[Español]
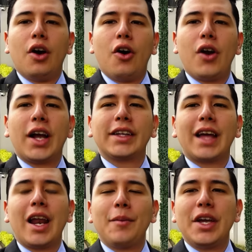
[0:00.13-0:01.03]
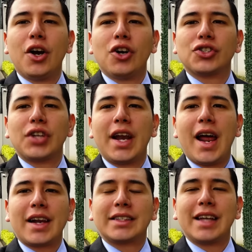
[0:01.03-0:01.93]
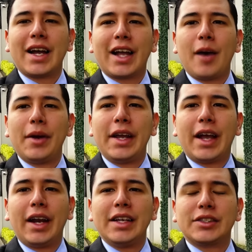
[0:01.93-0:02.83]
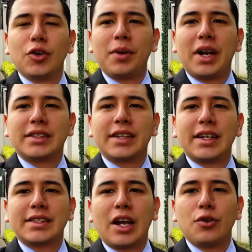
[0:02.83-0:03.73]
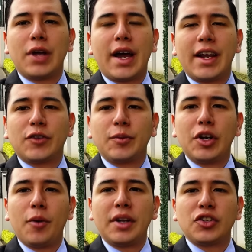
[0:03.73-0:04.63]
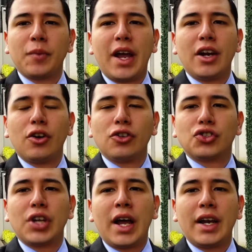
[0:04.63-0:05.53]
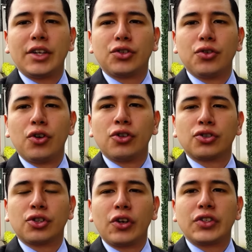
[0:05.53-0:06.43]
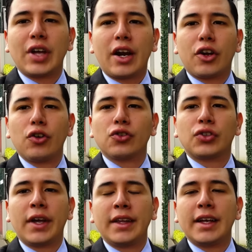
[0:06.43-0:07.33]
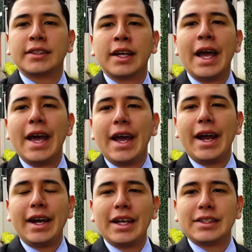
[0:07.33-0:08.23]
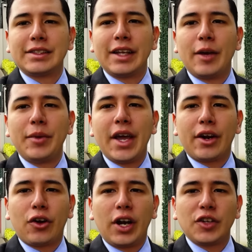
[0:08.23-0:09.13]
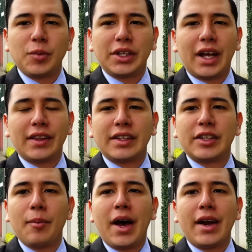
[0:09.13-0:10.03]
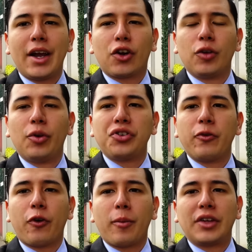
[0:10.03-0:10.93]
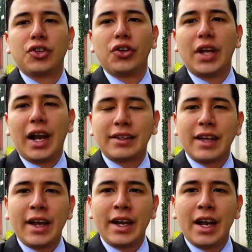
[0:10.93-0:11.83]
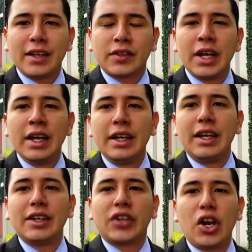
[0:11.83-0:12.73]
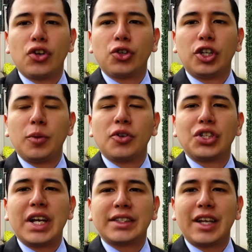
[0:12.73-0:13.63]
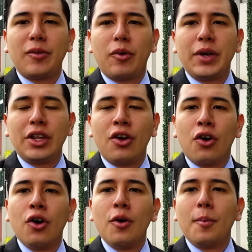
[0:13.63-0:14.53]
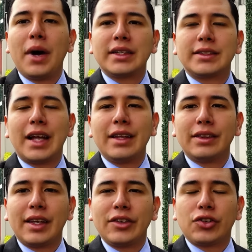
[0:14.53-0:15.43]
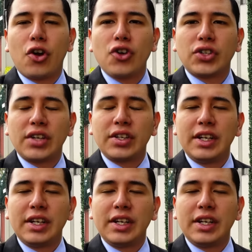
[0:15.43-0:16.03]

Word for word: Hola, ¿qué tal amigos de la Resaca Americanista? Un placer saludarles. Mi nombre es Ismael González. Un gusto estar con ustedes en este miércoles mitad de semana con mucha información de las Águilas. Y es que en los últimos días se han movido bastantes cosas.